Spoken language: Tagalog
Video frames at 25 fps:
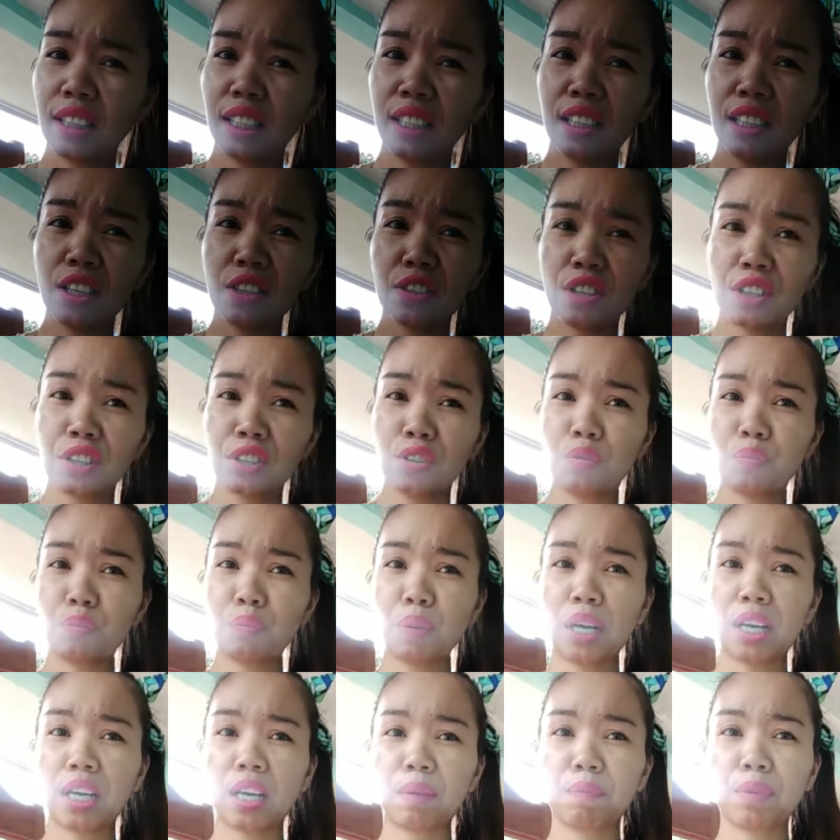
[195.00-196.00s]
hindi siya yung
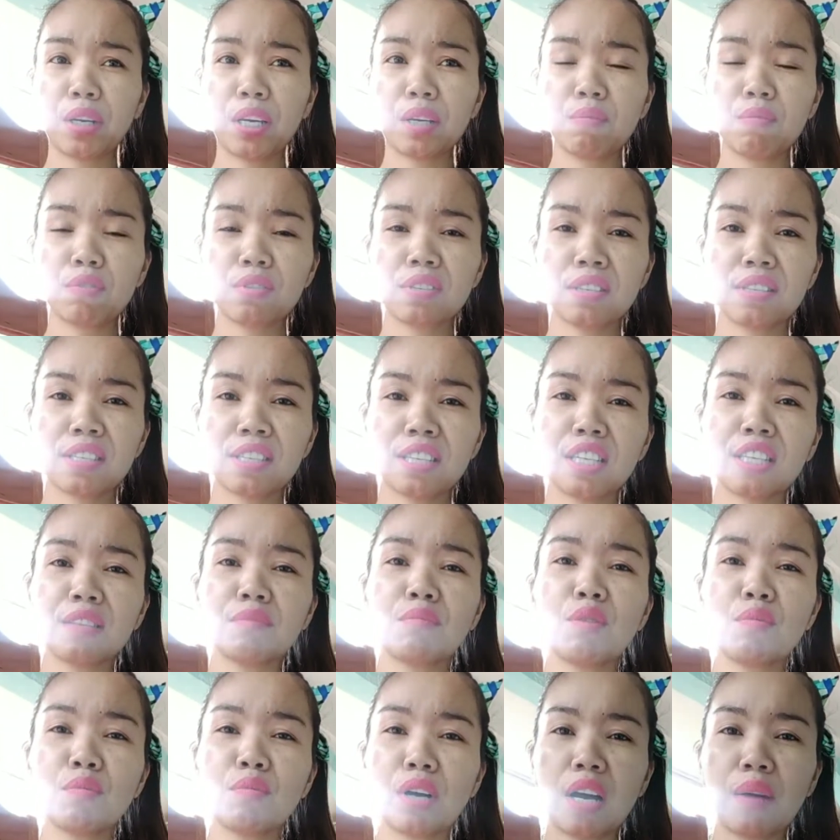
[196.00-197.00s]
pag-apply mo sa skin
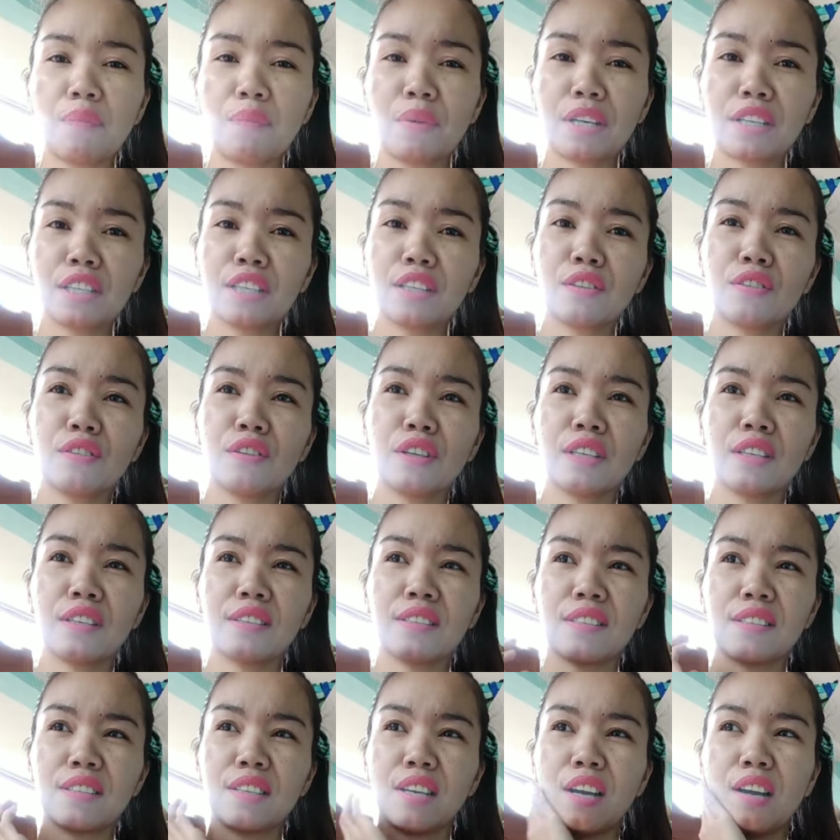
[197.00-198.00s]
mo mga pari
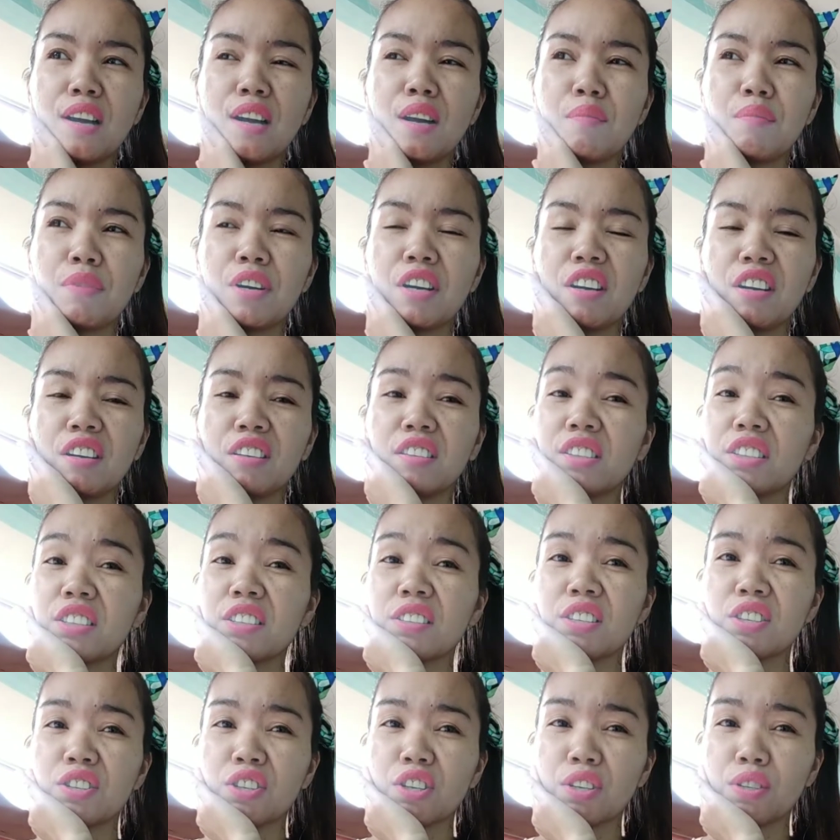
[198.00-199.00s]
is parang
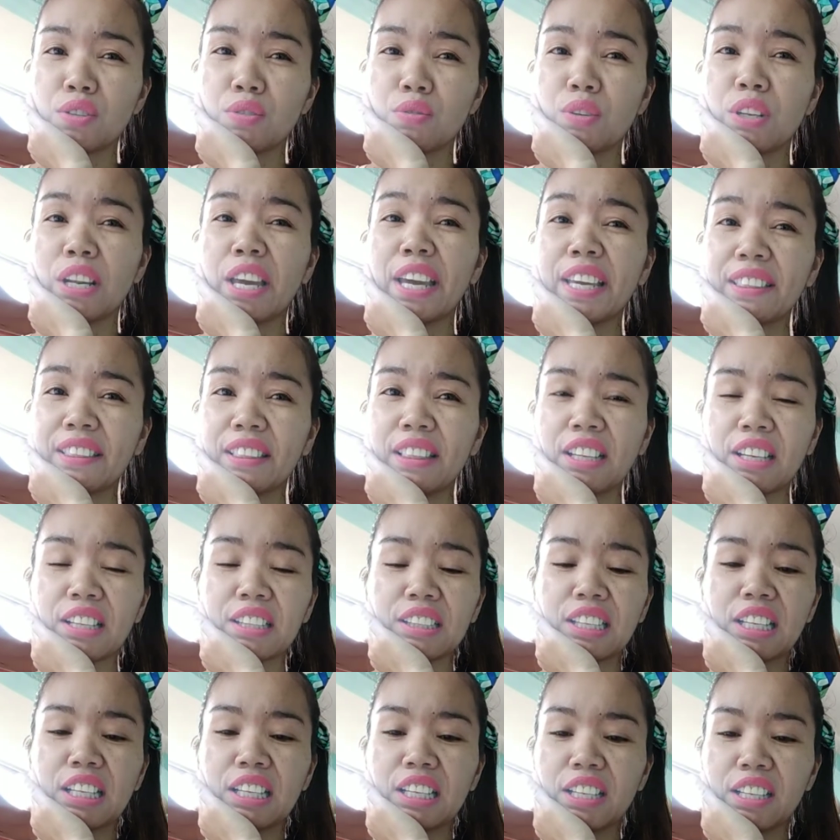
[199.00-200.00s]
greasy siya. So, light
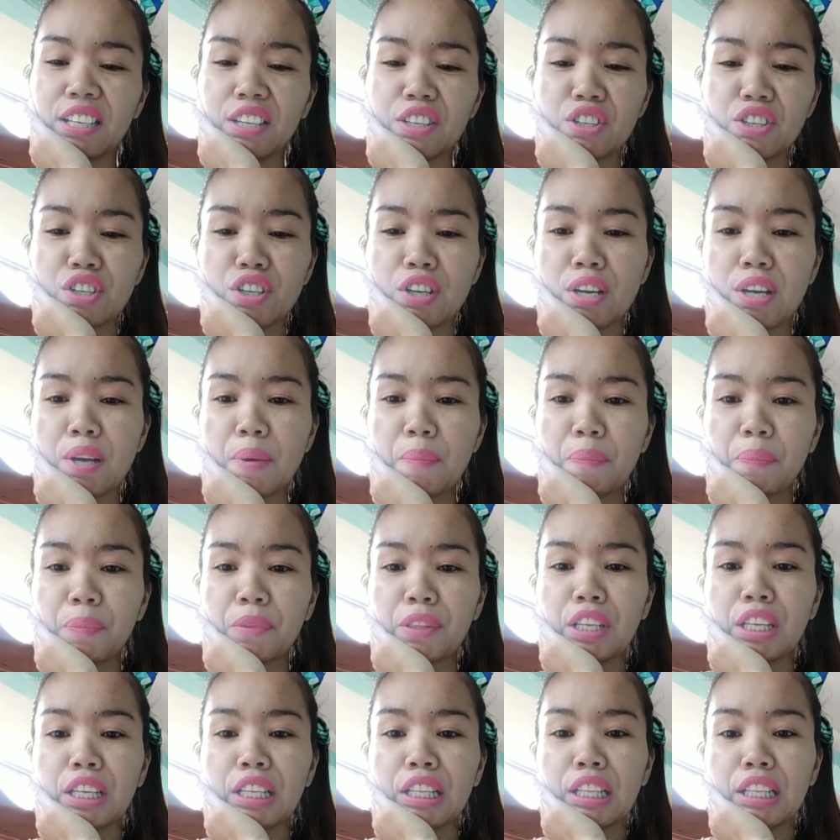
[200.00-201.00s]
lang talaga siya.
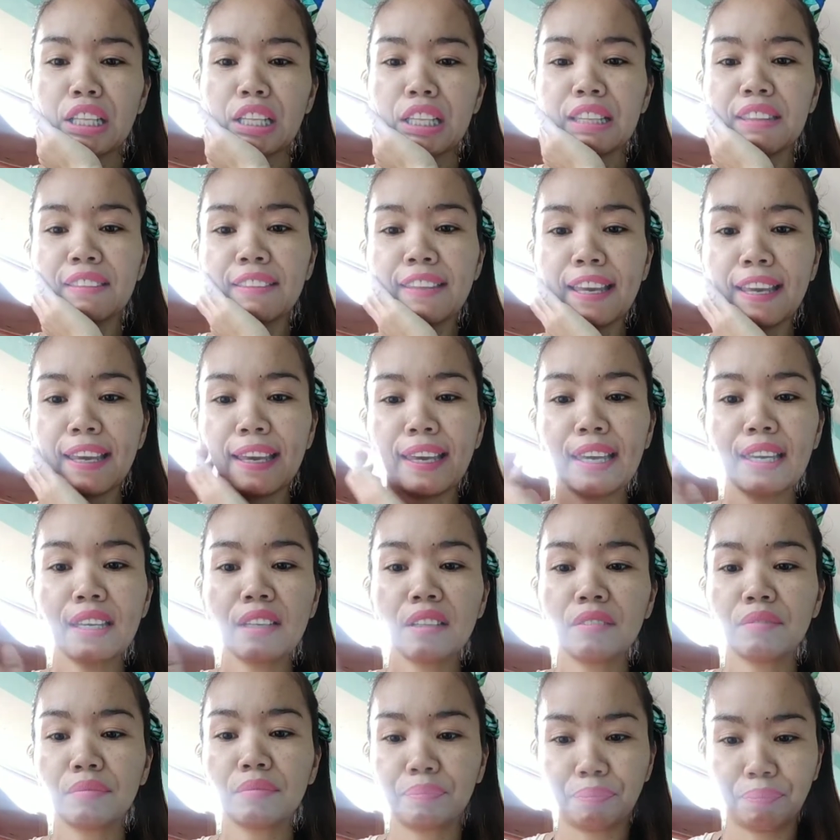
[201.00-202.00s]
Then,